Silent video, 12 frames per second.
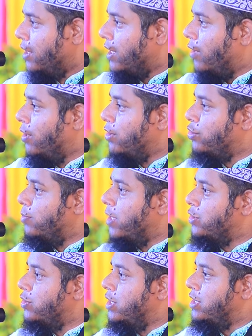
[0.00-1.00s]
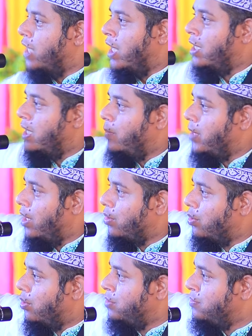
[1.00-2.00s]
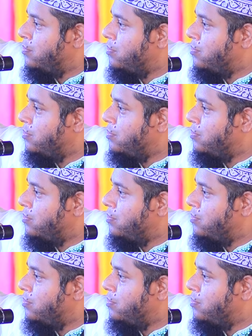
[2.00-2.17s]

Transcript: তাহলে তোমার জন্য জাহান নামের আগুন